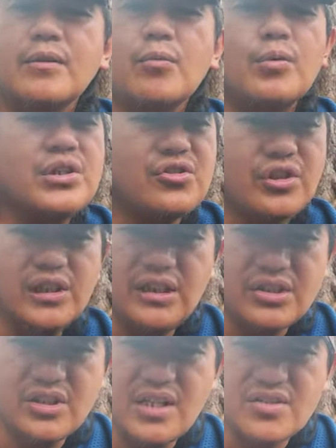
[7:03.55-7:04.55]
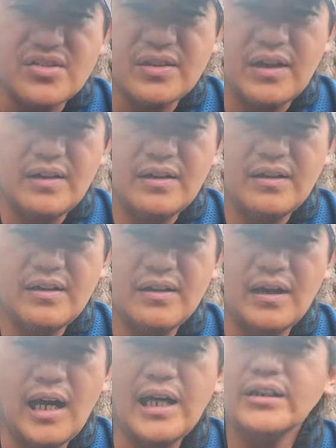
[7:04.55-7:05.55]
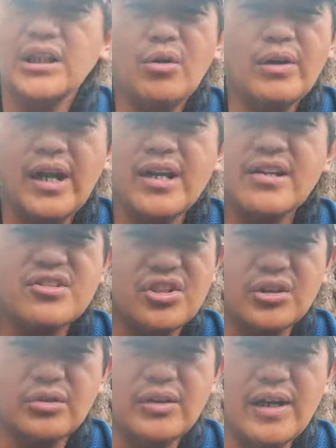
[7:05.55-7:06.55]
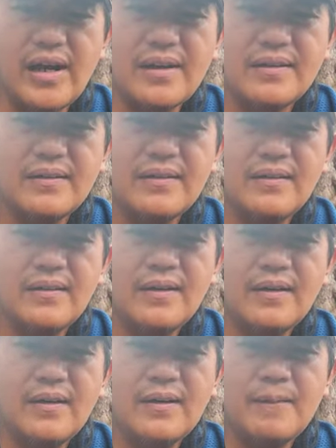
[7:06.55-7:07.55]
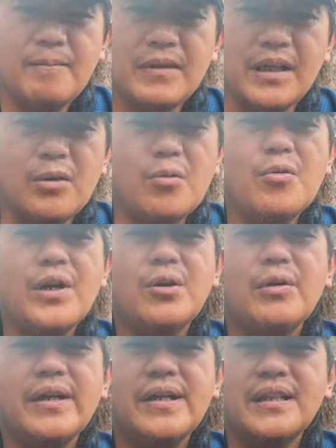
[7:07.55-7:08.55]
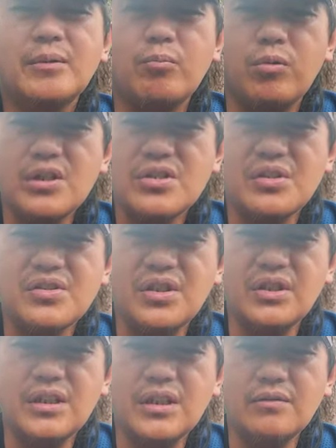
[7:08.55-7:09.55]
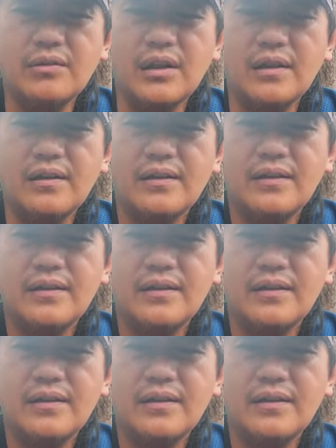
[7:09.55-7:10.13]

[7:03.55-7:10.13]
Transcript: We still exist. Haan tayo nga nairis di ti daga. And uray no ada iti presence iti evil.